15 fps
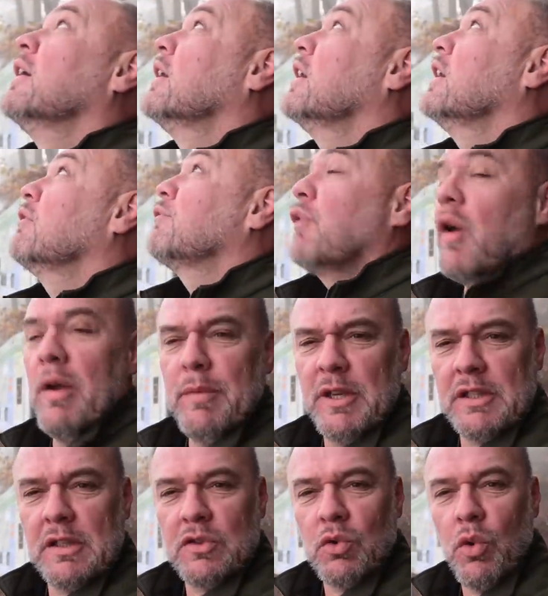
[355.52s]
Ich freue
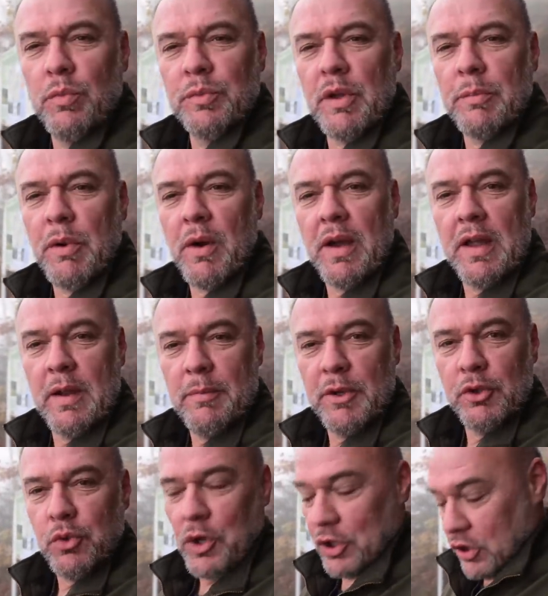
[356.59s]
mich, dass oben der blaue Himmel
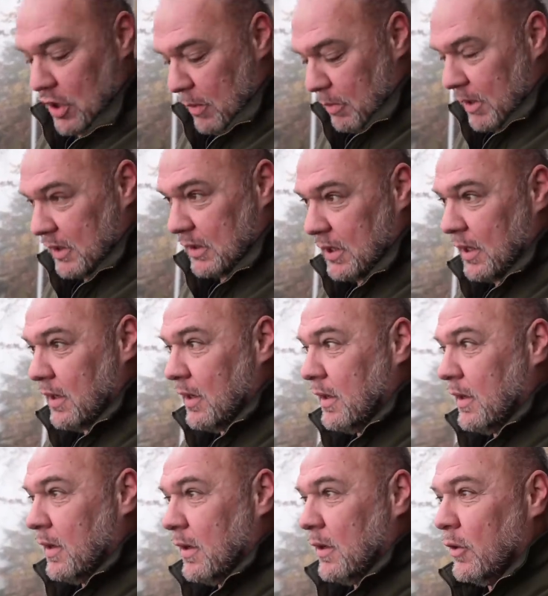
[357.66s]
durchschimmert
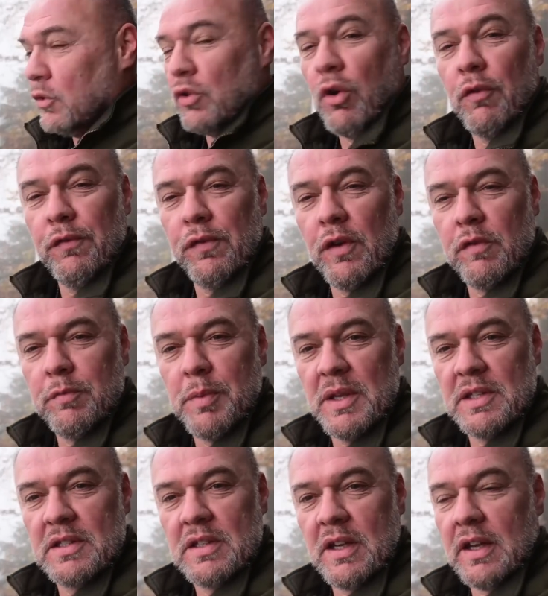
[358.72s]
und hoffe auf
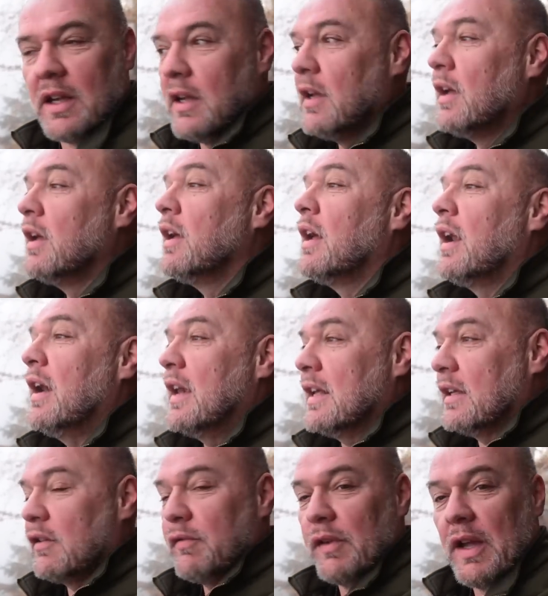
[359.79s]
bessere
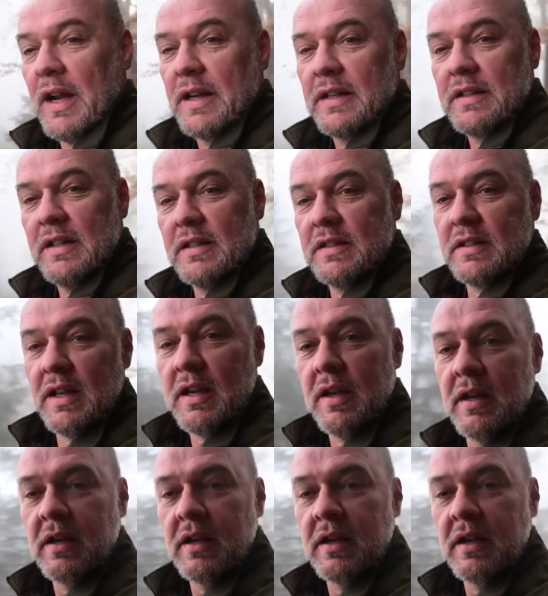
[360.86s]
Lichtverhältnisse